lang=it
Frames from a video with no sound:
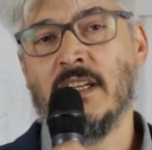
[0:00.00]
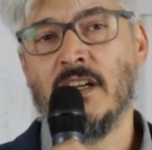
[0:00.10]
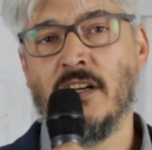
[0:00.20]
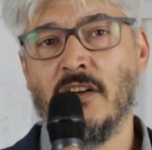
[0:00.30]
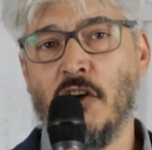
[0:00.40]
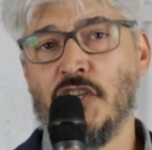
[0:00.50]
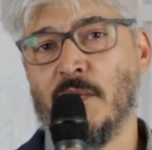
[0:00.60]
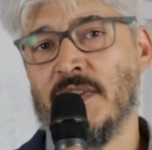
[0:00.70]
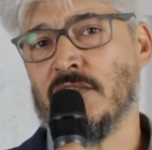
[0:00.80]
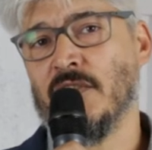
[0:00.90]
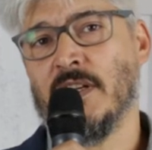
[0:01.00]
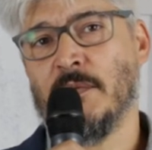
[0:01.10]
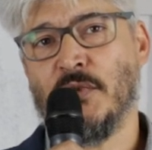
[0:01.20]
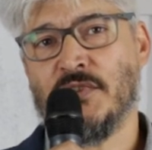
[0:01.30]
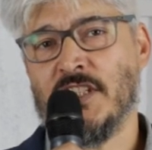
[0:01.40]
Eh, oggi questo
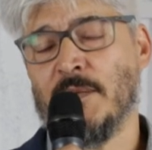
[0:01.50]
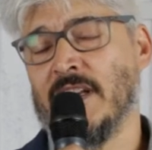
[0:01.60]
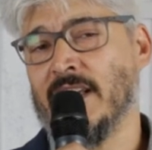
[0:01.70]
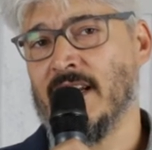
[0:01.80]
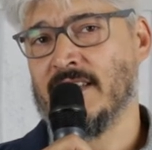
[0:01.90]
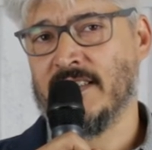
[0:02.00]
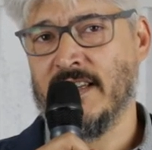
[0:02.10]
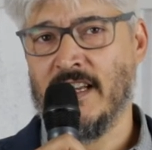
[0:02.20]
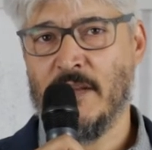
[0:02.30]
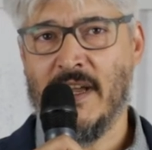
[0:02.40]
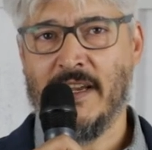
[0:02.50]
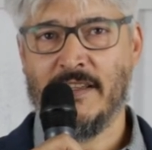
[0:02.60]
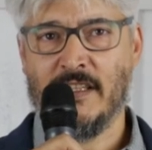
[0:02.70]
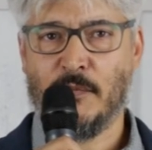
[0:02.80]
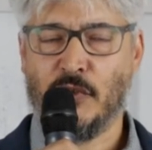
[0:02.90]
è possibile grazie alle
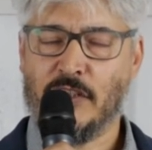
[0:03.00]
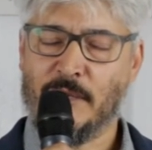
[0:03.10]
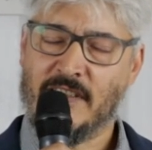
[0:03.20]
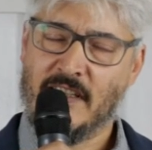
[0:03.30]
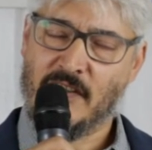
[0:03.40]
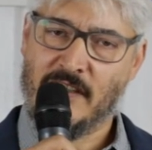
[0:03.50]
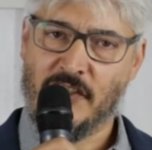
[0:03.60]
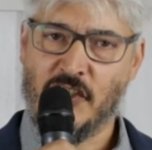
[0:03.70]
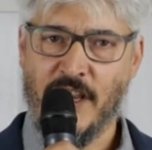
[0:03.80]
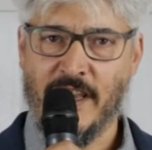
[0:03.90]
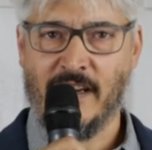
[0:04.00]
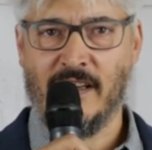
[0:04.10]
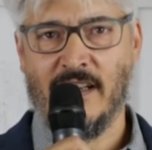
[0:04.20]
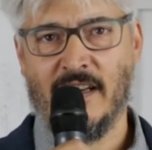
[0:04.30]
macchine di prototipizzazione leggera,